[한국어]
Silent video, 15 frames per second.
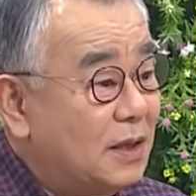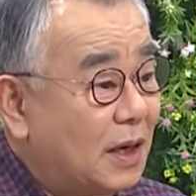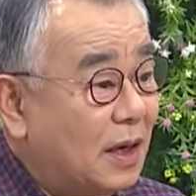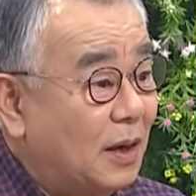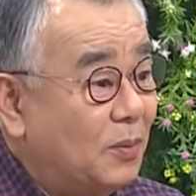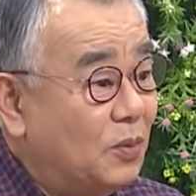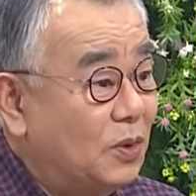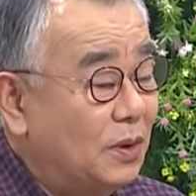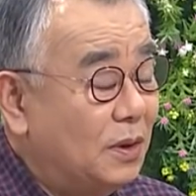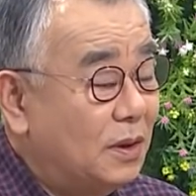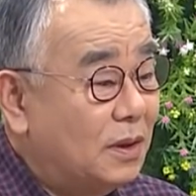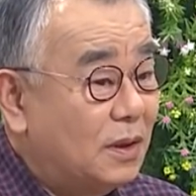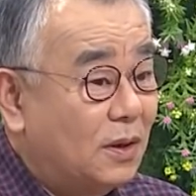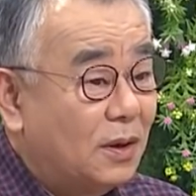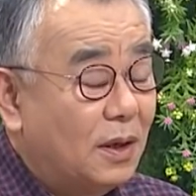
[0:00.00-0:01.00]
사람은
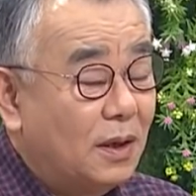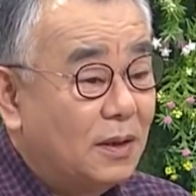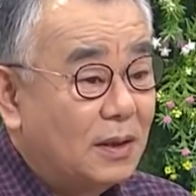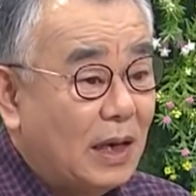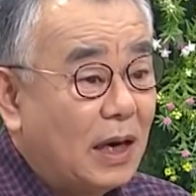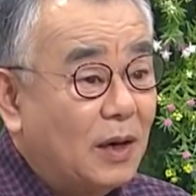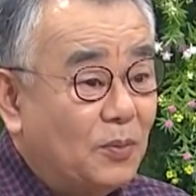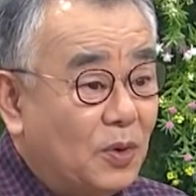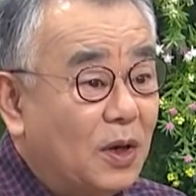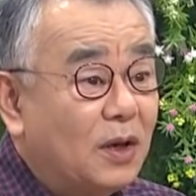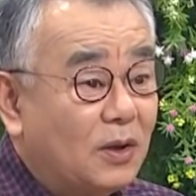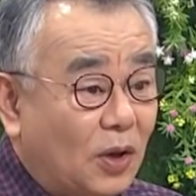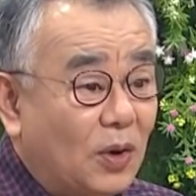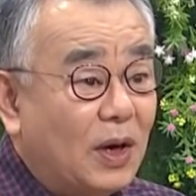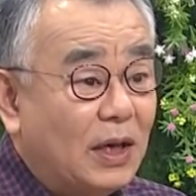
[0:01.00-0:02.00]
저기
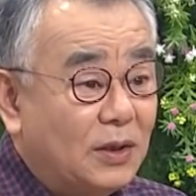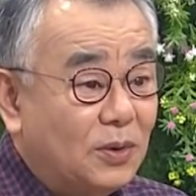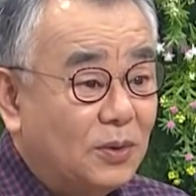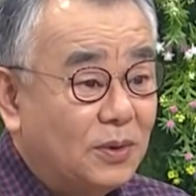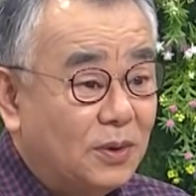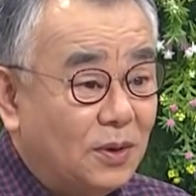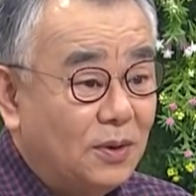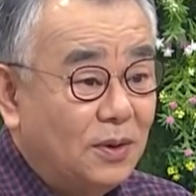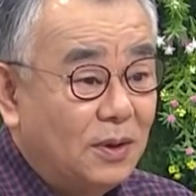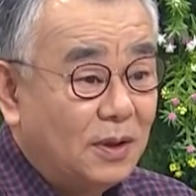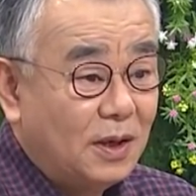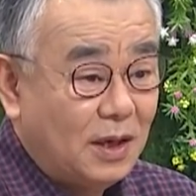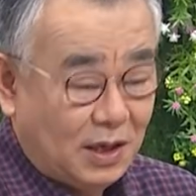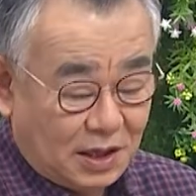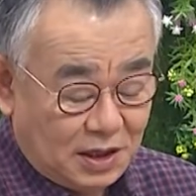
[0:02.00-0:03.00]
사람들이 떠나죠, 그죠?
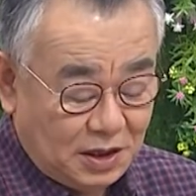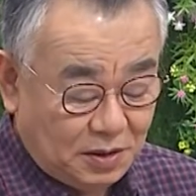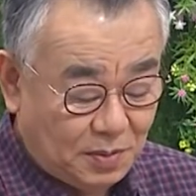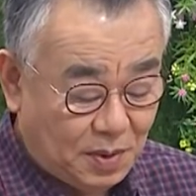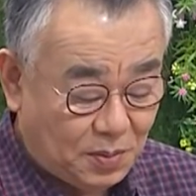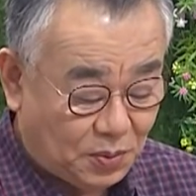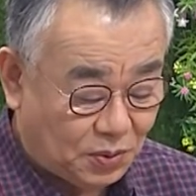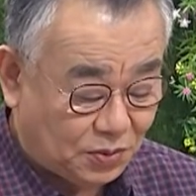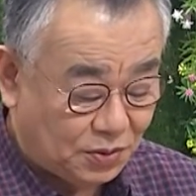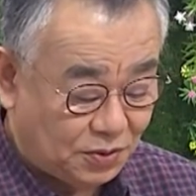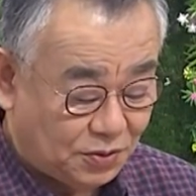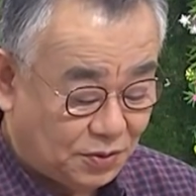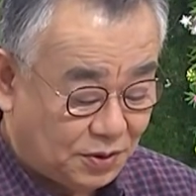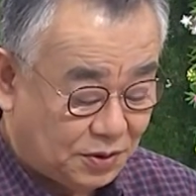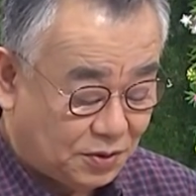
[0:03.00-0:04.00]
그러니까 음. 하나님의 복을
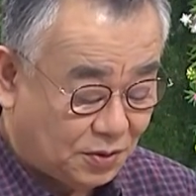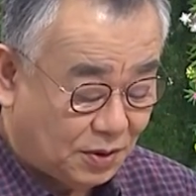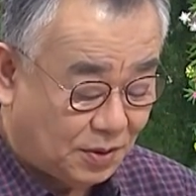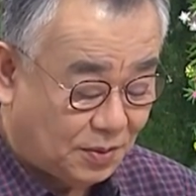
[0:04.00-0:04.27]
누릴 수가